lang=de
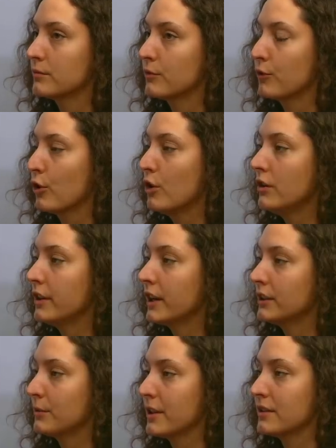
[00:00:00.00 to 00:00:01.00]
voll
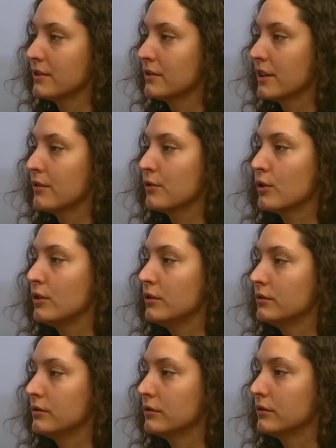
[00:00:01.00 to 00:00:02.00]
nach dem Essen, sehr voll.
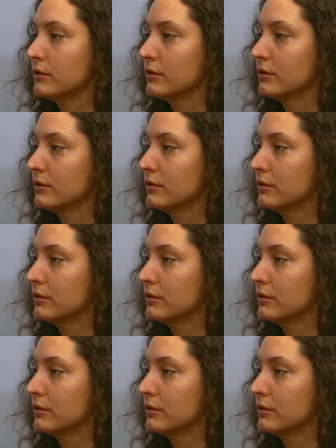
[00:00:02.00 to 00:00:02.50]
Ja.